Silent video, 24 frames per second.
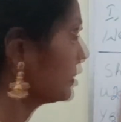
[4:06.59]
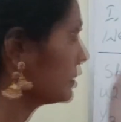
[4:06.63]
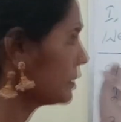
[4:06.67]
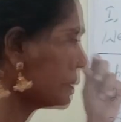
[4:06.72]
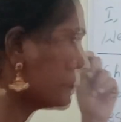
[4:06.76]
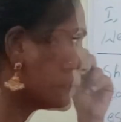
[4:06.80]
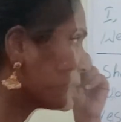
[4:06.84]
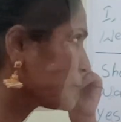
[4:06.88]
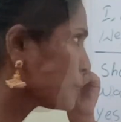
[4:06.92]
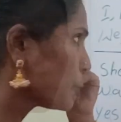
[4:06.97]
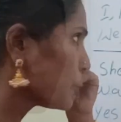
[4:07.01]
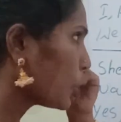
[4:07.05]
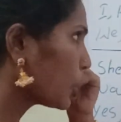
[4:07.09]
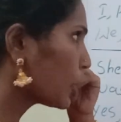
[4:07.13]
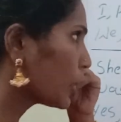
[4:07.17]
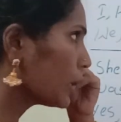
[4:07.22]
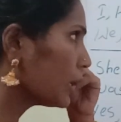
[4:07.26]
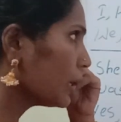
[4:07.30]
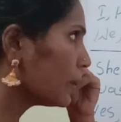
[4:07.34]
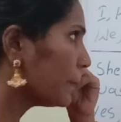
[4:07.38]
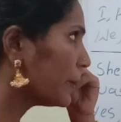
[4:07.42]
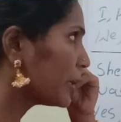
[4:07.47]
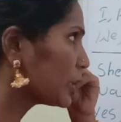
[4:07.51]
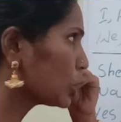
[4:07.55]
நம்ம
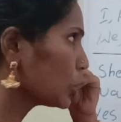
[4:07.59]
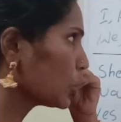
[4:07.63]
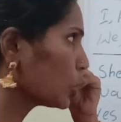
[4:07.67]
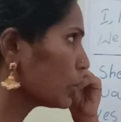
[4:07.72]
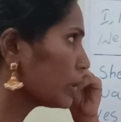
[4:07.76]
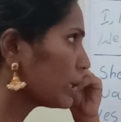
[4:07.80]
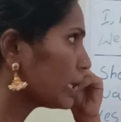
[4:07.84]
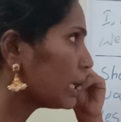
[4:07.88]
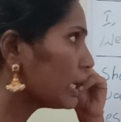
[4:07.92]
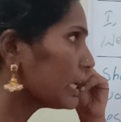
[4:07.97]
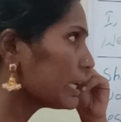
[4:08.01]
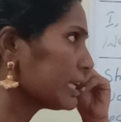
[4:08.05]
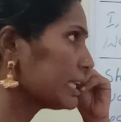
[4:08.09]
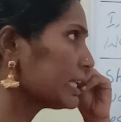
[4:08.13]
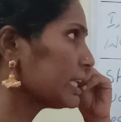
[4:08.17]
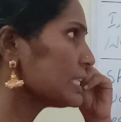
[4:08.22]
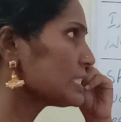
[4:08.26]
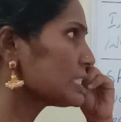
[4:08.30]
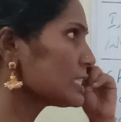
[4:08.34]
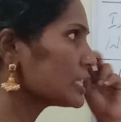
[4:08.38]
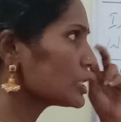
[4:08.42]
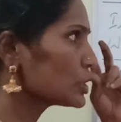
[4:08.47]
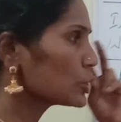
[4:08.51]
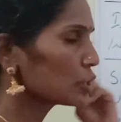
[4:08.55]
ஸ்போக்கனில் பார்த்தோம் இல்லையா
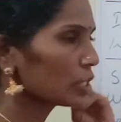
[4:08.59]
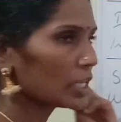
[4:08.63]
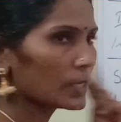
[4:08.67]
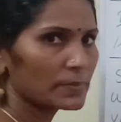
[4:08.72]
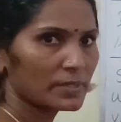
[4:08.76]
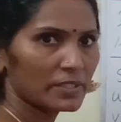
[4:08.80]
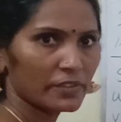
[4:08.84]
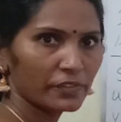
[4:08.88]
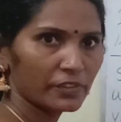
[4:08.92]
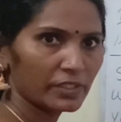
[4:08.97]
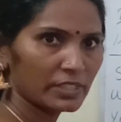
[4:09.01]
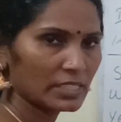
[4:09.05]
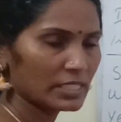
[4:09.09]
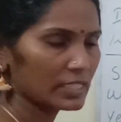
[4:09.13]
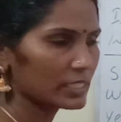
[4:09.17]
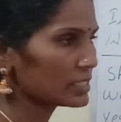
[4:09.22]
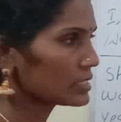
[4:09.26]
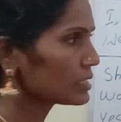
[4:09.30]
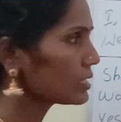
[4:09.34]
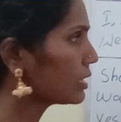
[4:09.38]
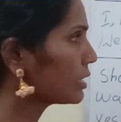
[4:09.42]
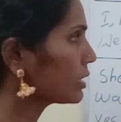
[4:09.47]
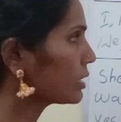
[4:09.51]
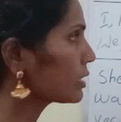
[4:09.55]
இங்கிலீஷில் டூ டைப்ஸ் ஆஃப்
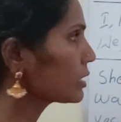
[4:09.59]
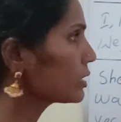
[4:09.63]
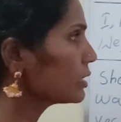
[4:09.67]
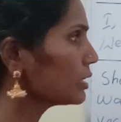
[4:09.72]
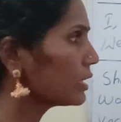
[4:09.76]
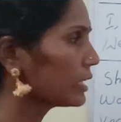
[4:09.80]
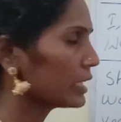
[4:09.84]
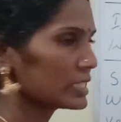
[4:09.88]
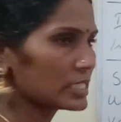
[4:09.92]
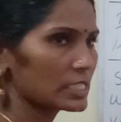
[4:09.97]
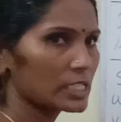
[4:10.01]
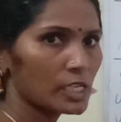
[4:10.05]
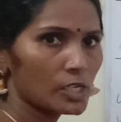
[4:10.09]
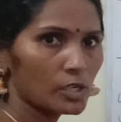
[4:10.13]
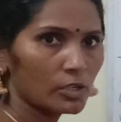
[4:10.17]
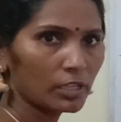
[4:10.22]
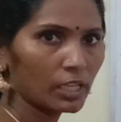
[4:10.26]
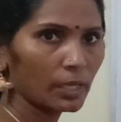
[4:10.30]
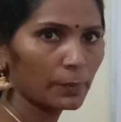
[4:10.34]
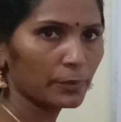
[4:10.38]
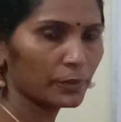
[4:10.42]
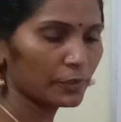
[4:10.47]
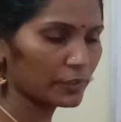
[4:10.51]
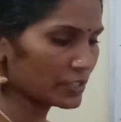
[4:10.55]
கொஸ்டின்ஸ் தான் இருக்குது எஸ்ஆர்ஓ
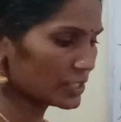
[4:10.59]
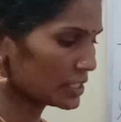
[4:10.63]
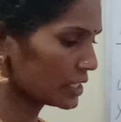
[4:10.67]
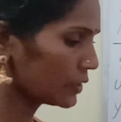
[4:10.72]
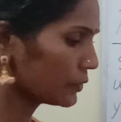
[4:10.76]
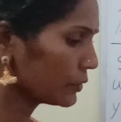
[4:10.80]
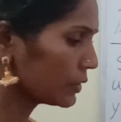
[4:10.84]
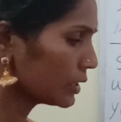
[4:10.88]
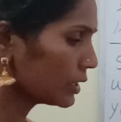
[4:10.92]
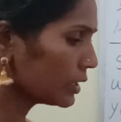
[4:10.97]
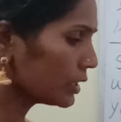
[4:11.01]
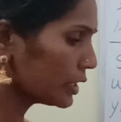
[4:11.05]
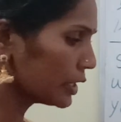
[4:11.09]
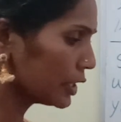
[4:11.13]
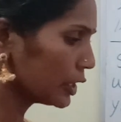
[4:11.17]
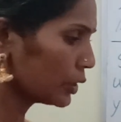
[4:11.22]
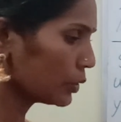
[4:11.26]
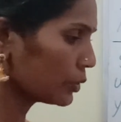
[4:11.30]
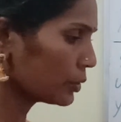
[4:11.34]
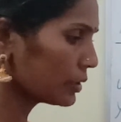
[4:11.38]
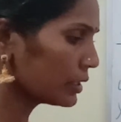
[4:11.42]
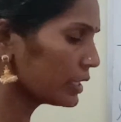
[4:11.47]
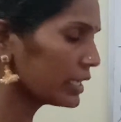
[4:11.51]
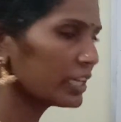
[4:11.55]
டைப் கொஸ்டின் ஒன்று
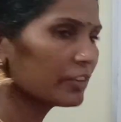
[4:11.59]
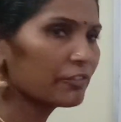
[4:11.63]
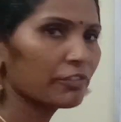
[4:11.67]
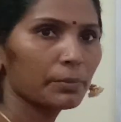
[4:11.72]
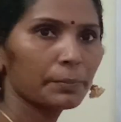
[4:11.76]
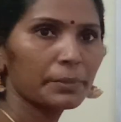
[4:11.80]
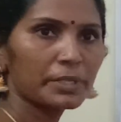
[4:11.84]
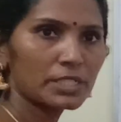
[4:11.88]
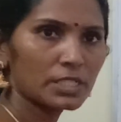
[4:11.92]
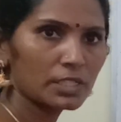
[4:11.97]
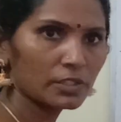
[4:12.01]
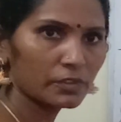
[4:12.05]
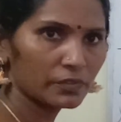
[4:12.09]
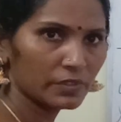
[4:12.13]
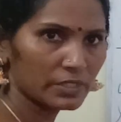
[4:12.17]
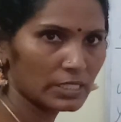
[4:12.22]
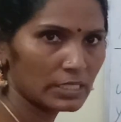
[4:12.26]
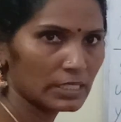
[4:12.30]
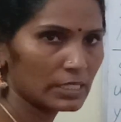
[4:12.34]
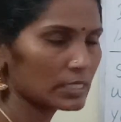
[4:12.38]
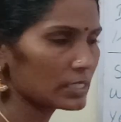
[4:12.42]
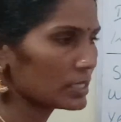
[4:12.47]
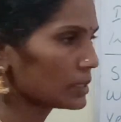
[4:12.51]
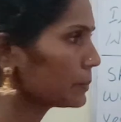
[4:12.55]
இன்னொன்று இன்ஃபர்மேஷன்
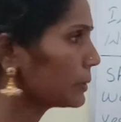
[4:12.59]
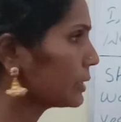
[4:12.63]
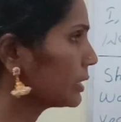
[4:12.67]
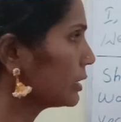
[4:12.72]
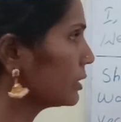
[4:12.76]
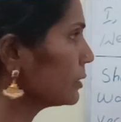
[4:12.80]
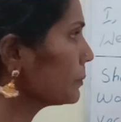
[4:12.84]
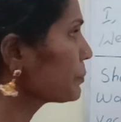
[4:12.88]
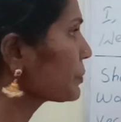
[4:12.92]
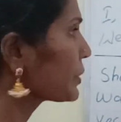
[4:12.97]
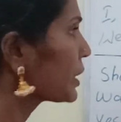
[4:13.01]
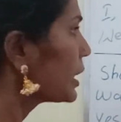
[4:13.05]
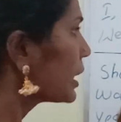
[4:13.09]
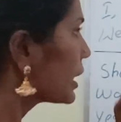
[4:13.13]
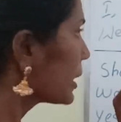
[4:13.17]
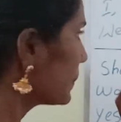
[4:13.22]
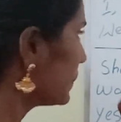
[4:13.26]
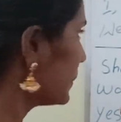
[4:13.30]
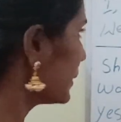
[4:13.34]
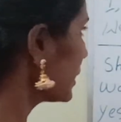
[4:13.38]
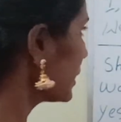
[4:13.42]
கொஸ்டின்ஸ் அப்படின்னு இப்போ